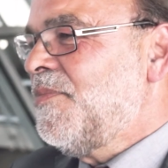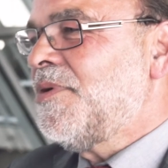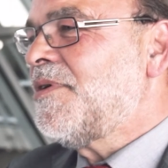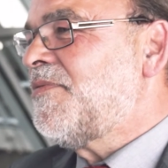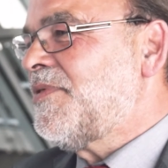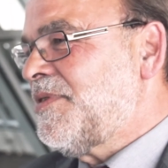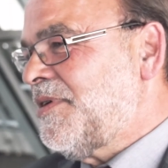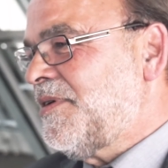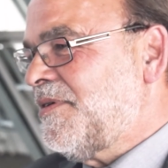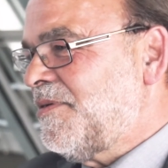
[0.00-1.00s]

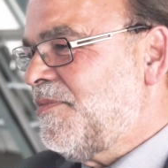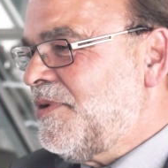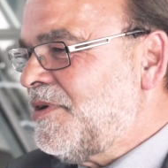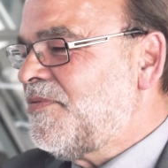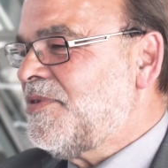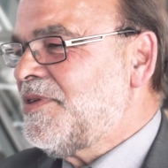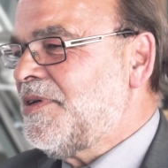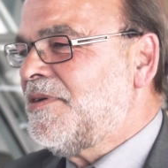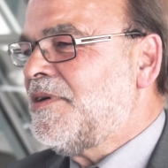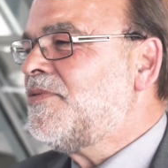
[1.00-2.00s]
Bürgerversicherung.
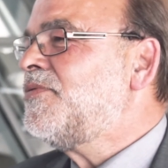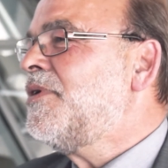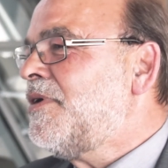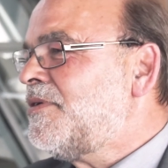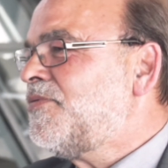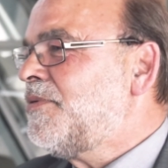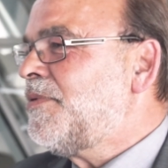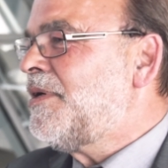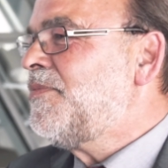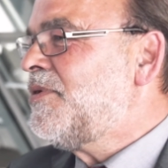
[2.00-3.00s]
Bürgerversicherung auch für, auch für
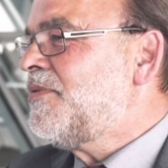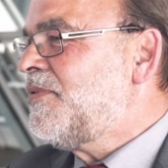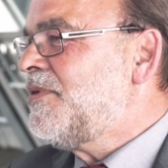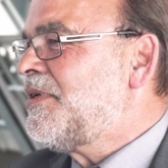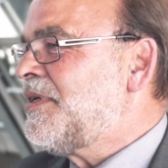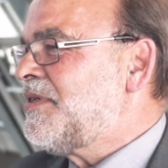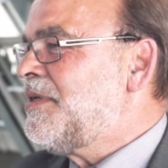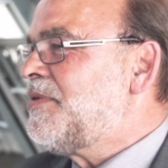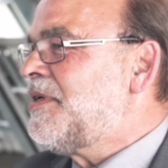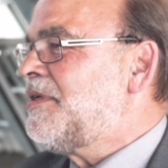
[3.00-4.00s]
Beamte, obwohl ich ja
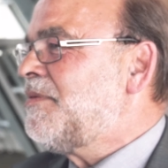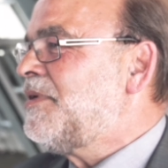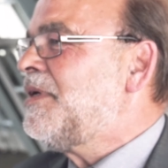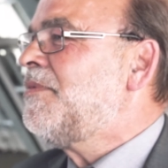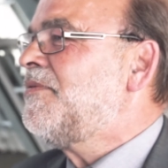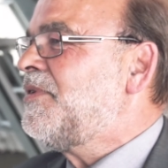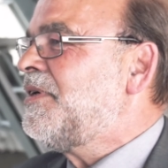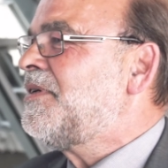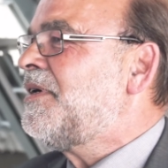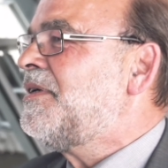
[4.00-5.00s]
selbst einer bin, aber
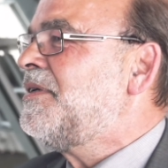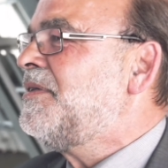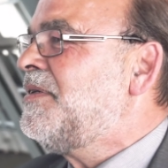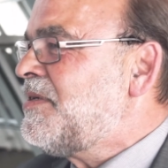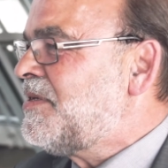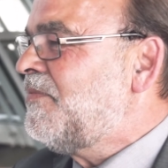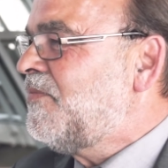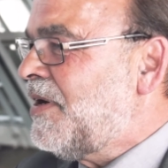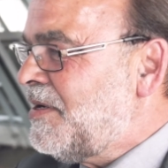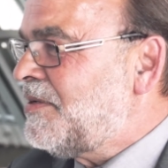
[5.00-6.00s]
vielleicht gerade deshalb,
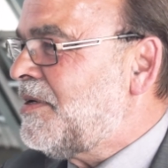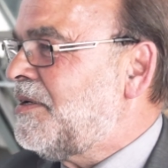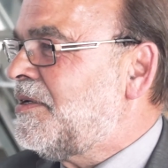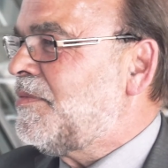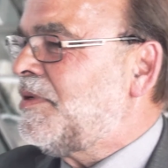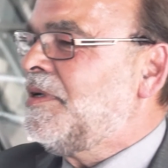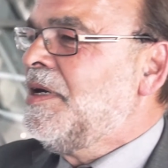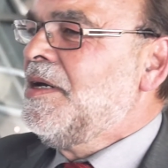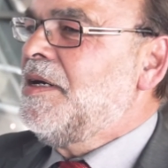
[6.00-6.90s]
weil ich einer bin.